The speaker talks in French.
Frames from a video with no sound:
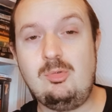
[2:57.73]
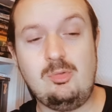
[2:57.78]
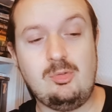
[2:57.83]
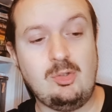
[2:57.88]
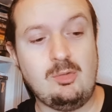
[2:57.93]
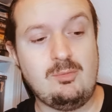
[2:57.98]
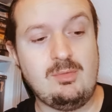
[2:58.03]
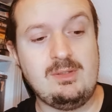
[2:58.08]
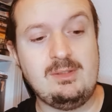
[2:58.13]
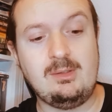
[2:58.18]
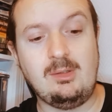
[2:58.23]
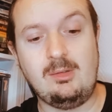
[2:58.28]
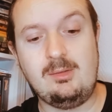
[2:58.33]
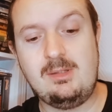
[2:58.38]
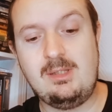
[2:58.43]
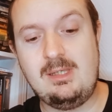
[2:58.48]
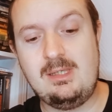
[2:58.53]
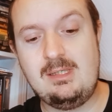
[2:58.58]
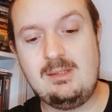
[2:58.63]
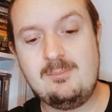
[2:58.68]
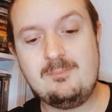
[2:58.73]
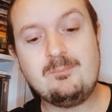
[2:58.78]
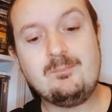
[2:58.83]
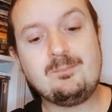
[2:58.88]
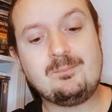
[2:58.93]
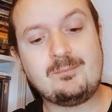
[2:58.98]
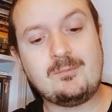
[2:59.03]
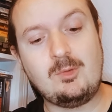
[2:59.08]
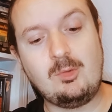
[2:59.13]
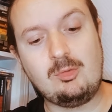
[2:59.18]
de vide-grenier.
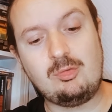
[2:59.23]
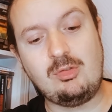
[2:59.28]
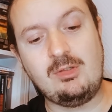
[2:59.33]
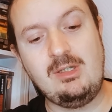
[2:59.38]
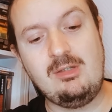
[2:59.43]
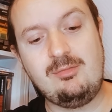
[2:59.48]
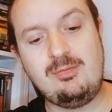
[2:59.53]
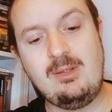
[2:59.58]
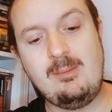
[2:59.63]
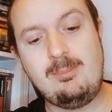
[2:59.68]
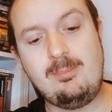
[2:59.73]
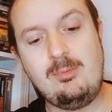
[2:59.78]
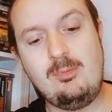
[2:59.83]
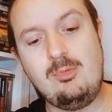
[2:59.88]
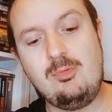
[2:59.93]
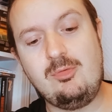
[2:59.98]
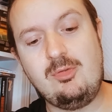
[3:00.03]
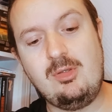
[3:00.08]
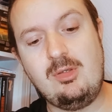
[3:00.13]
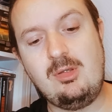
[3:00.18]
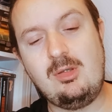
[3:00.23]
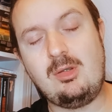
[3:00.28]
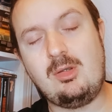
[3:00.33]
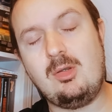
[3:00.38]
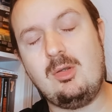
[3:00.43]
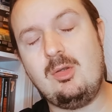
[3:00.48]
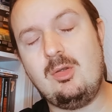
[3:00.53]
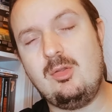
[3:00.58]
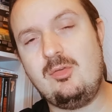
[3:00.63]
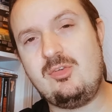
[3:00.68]
Donc j'en ai fait plusieurs
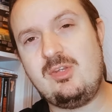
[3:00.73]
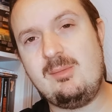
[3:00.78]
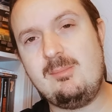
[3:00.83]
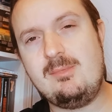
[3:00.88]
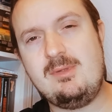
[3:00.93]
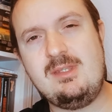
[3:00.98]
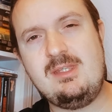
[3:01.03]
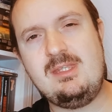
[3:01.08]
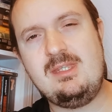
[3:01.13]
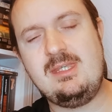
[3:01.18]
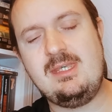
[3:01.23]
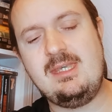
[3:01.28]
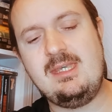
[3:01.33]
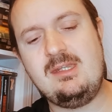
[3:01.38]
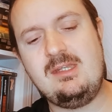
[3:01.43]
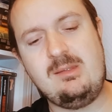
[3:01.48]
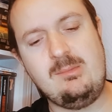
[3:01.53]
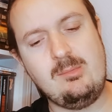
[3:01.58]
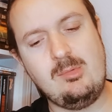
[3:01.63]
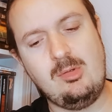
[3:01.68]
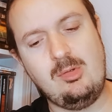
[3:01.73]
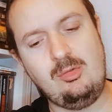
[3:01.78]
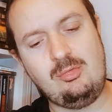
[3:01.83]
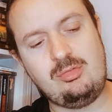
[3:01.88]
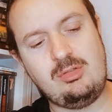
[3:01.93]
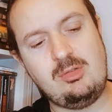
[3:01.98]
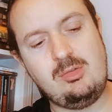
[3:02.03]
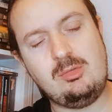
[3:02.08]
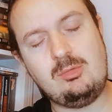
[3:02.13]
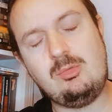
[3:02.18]
euh, samedi et dimanche
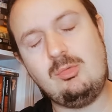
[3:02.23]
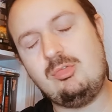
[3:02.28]
et du coup